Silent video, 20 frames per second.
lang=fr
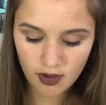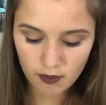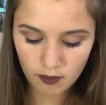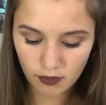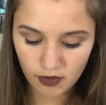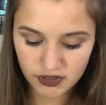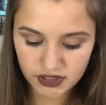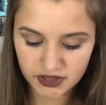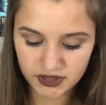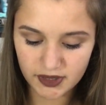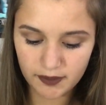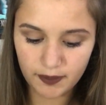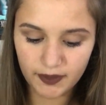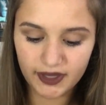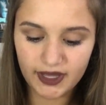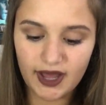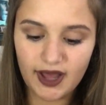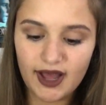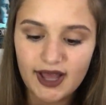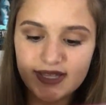Moi j'en ai
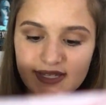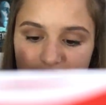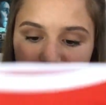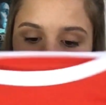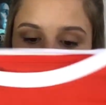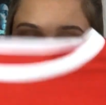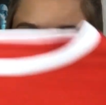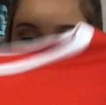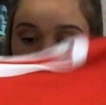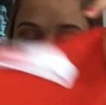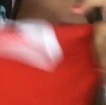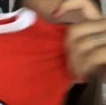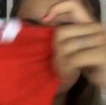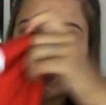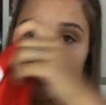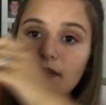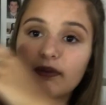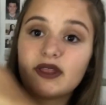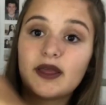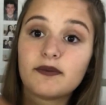pris un assez large, donc voilà,
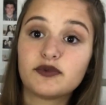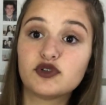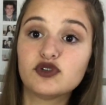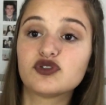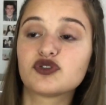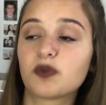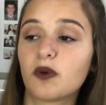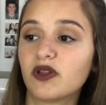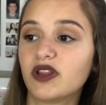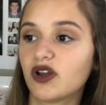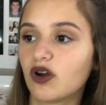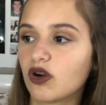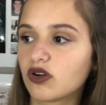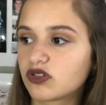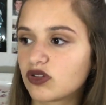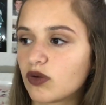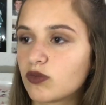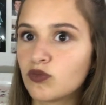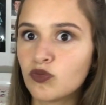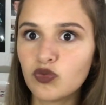c'est d'habitude je prends des
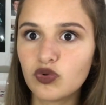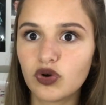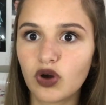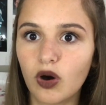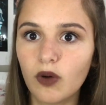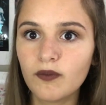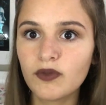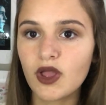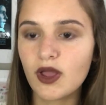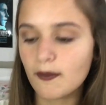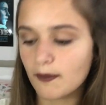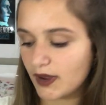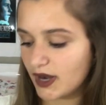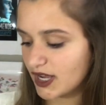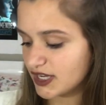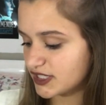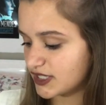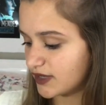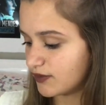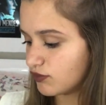crop tops moulants, mais
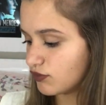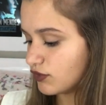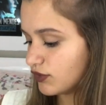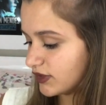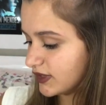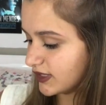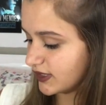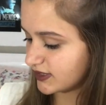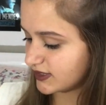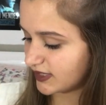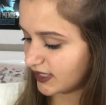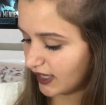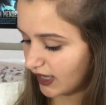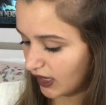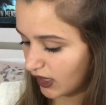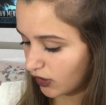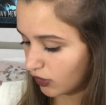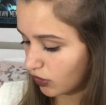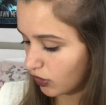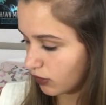là j'ai voulu tester
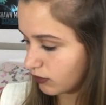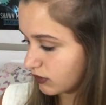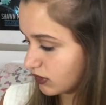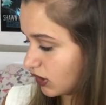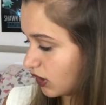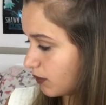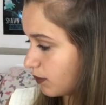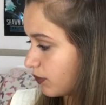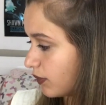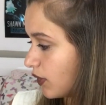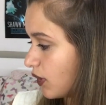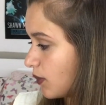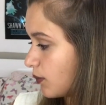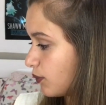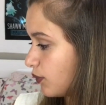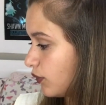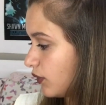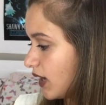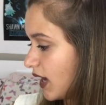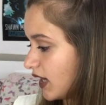un croc top
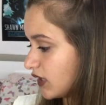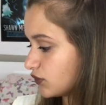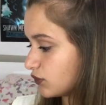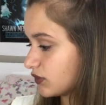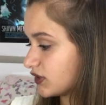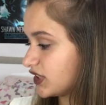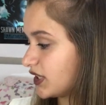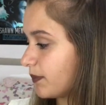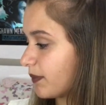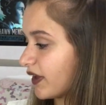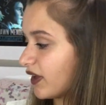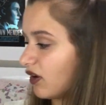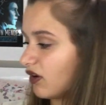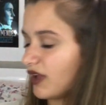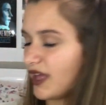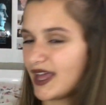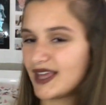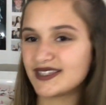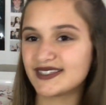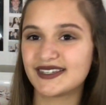plus large, donc j'ai pris
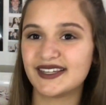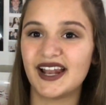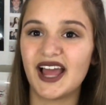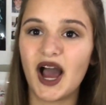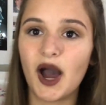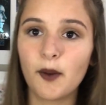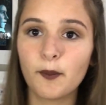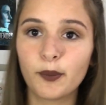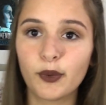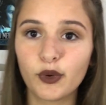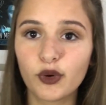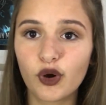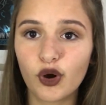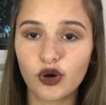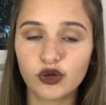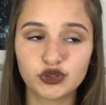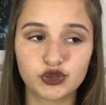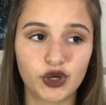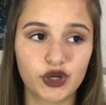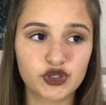en S, il est un peu
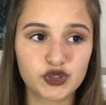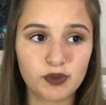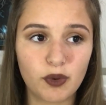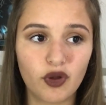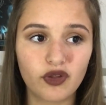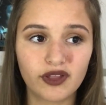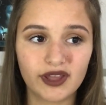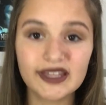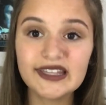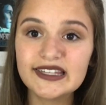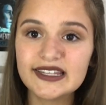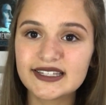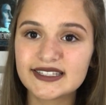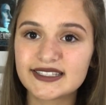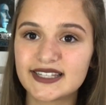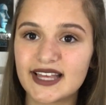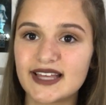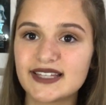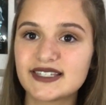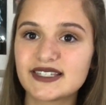grand, j'aurais dû prendre
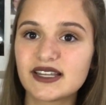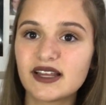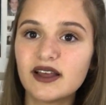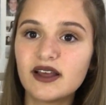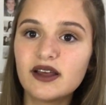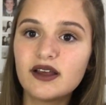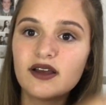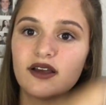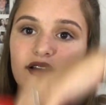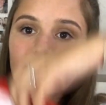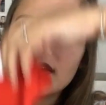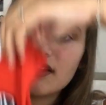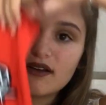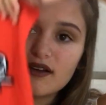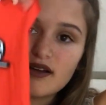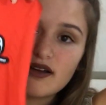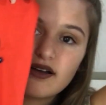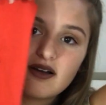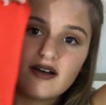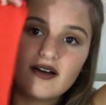XS,
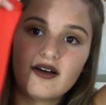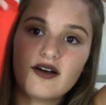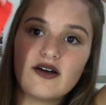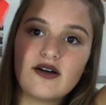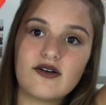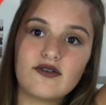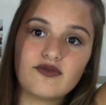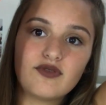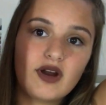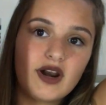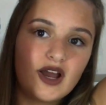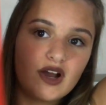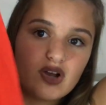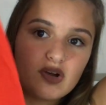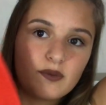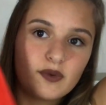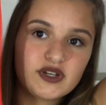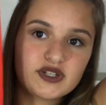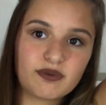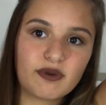euh, voilà
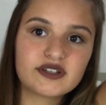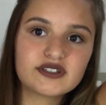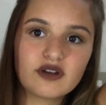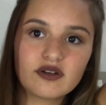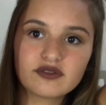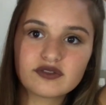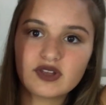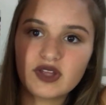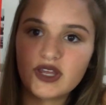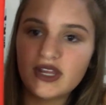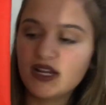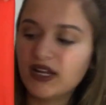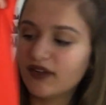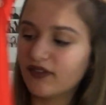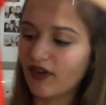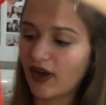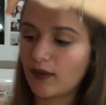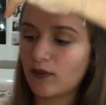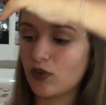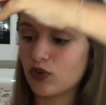comment il se présente et il est
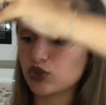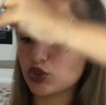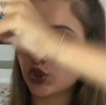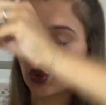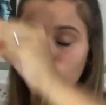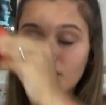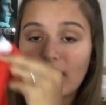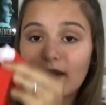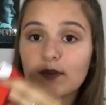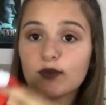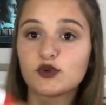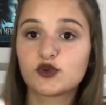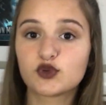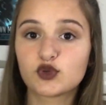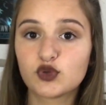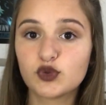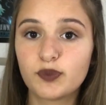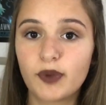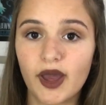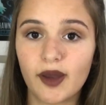vraiment, je trouve vraiment
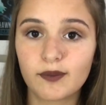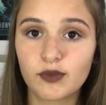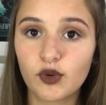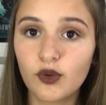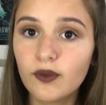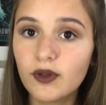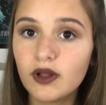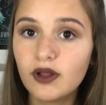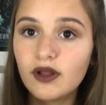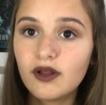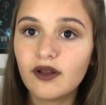super beau.